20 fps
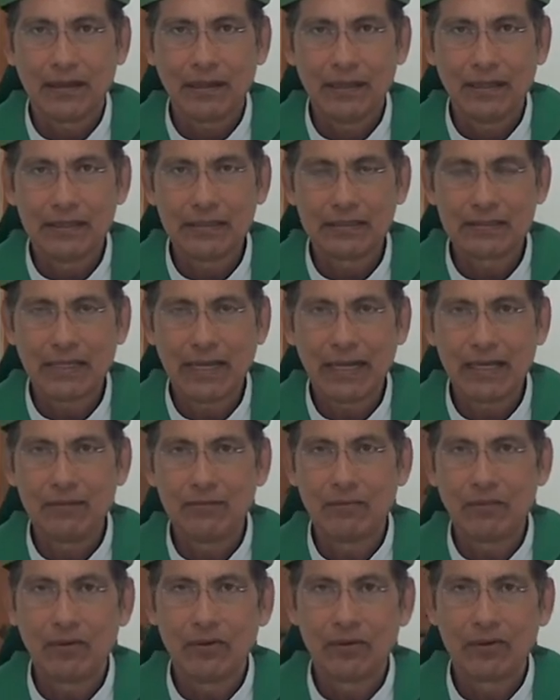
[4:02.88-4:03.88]
En el
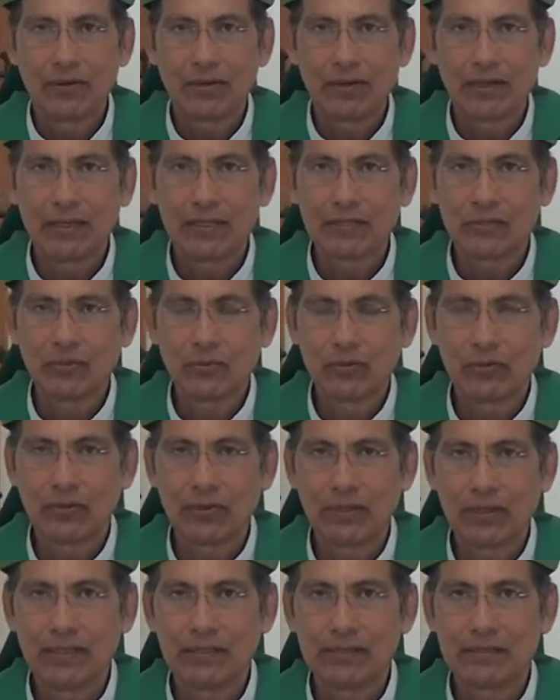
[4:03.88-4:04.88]
Salmo Jesús
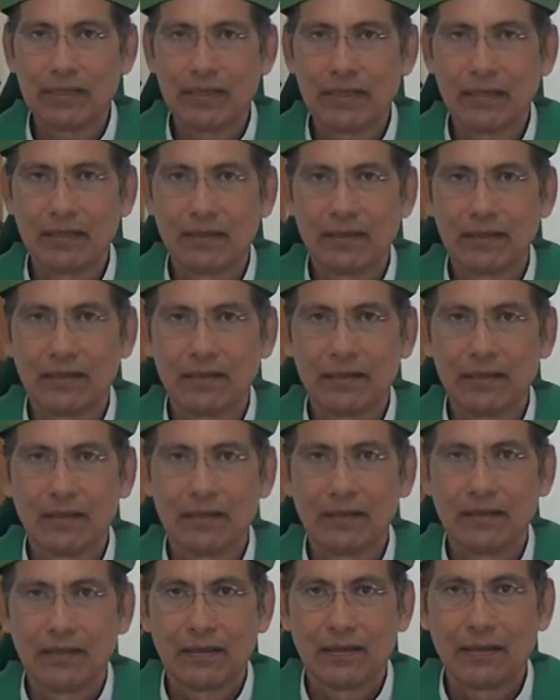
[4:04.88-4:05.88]
nos dice,
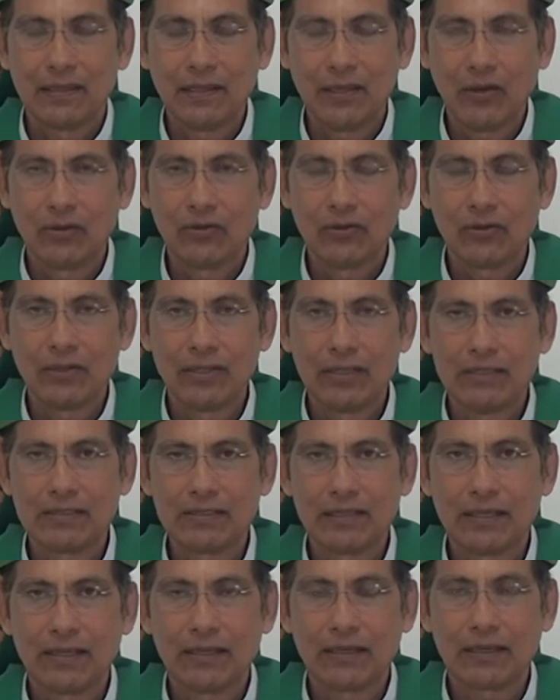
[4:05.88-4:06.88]
Dios nos
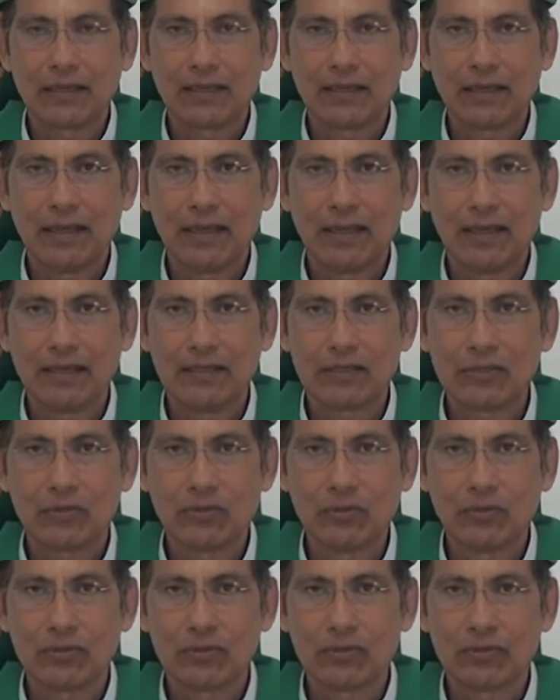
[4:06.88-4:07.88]
dice que
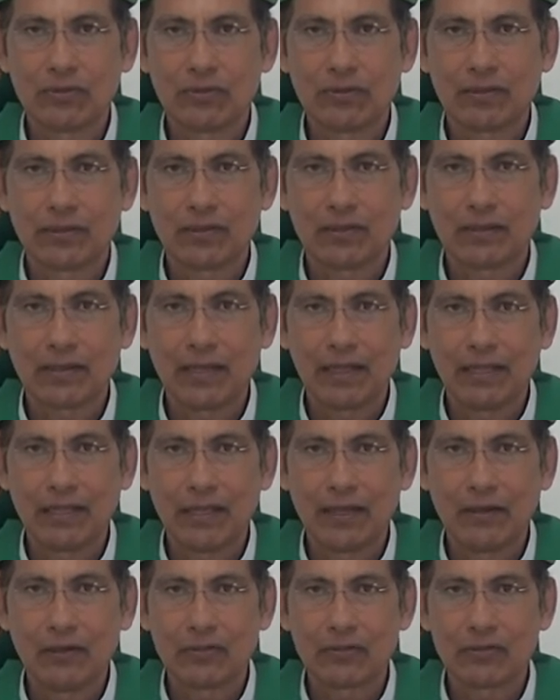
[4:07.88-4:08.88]
Jesús, que
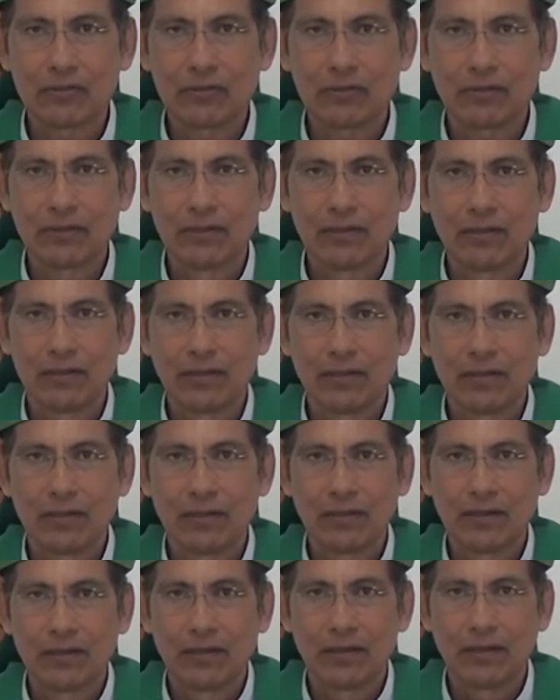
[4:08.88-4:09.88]
Dios,
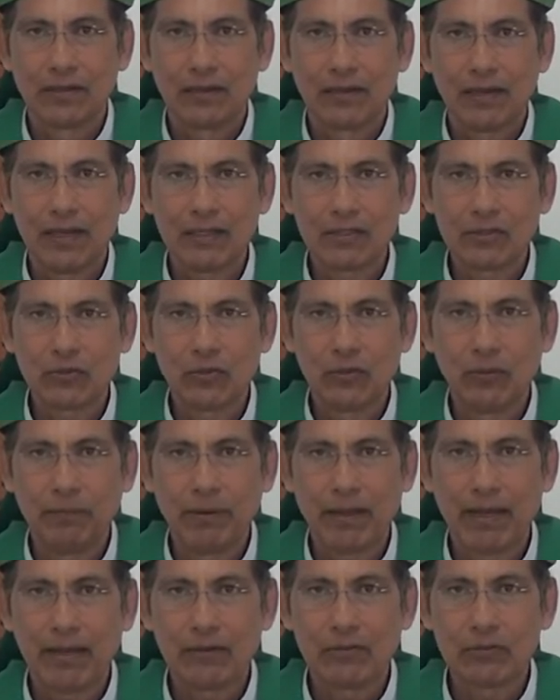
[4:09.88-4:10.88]
Jesús
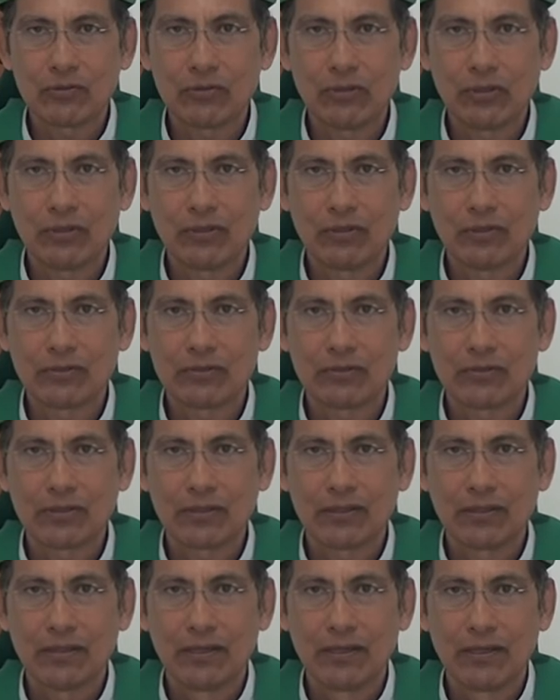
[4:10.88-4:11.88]
para nosotros,
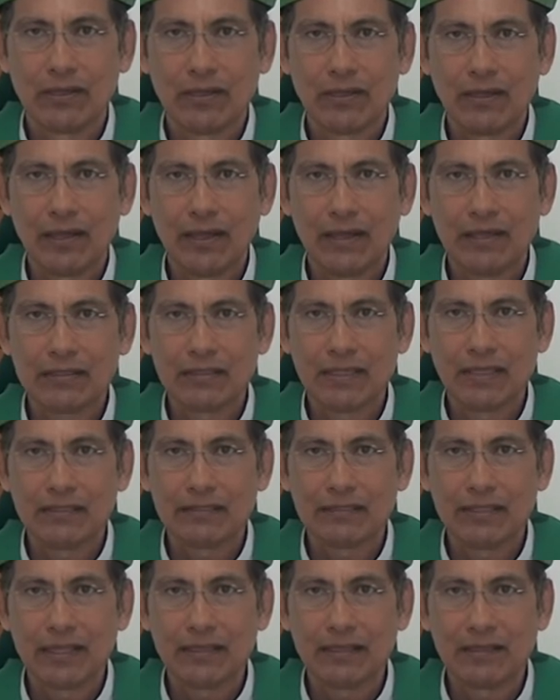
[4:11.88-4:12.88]
es el
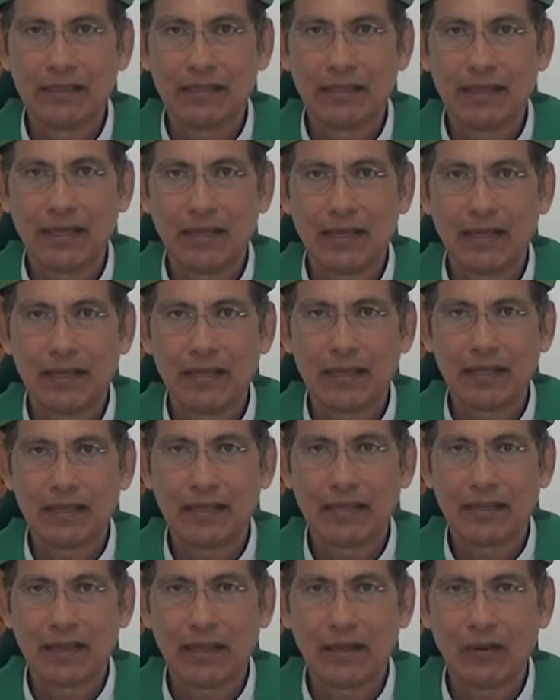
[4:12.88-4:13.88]
centinela,
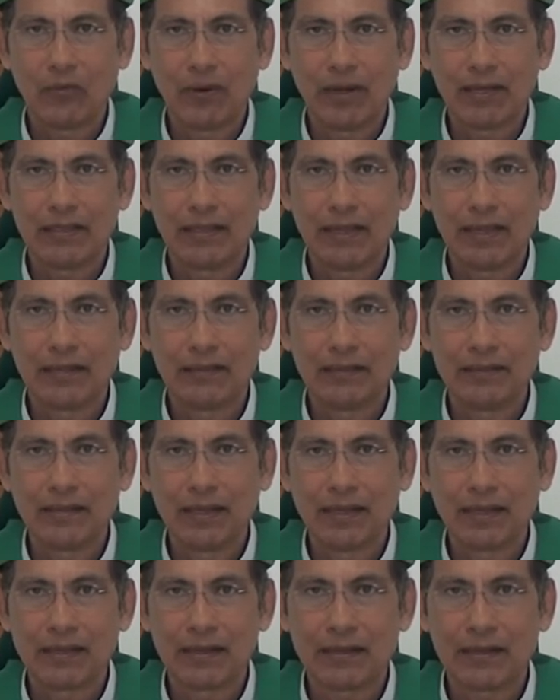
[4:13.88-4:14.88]
el guardián
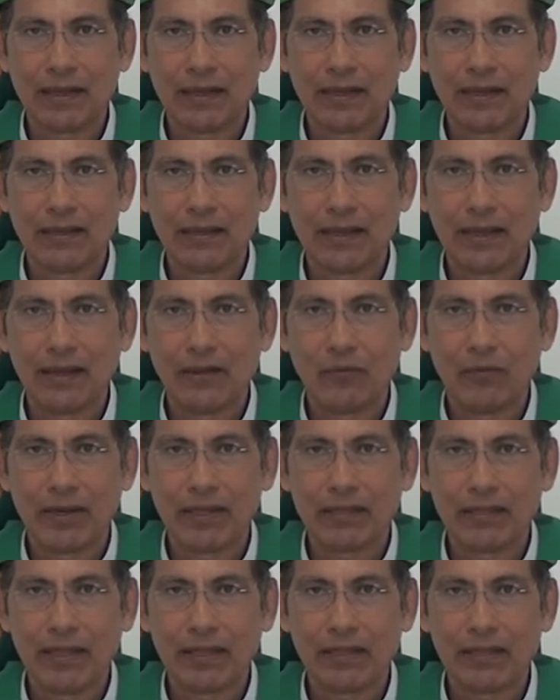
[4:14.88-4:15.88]
de Israel, el
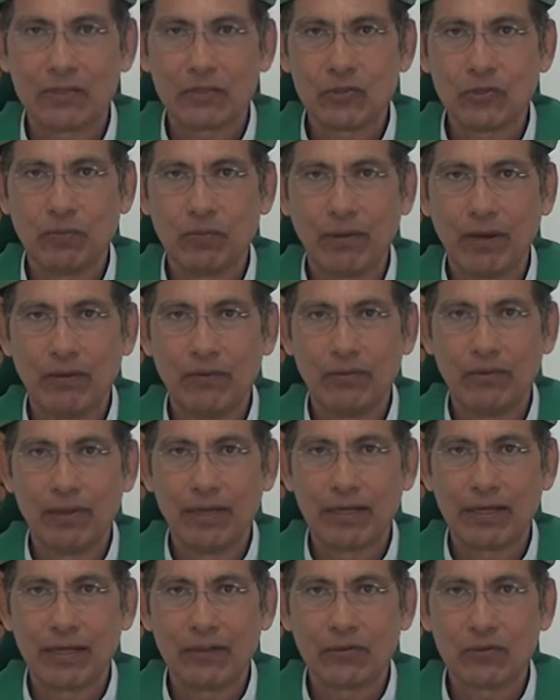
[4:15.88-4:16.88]
guardián de su pueblo,
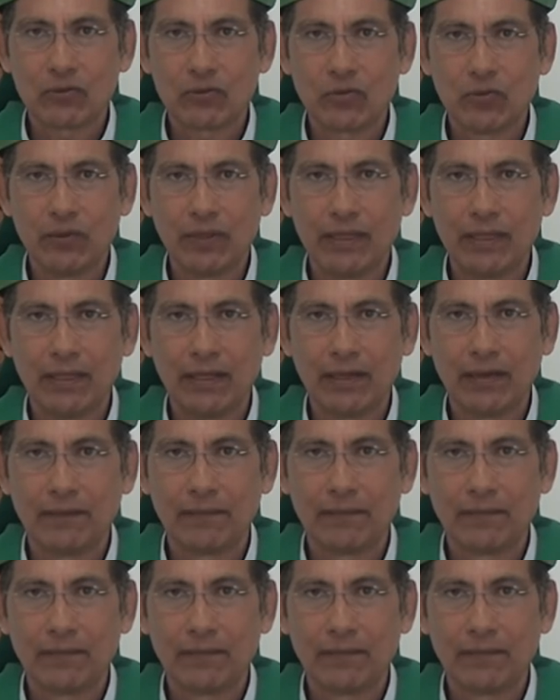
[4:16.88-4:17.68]
el que nos cuida.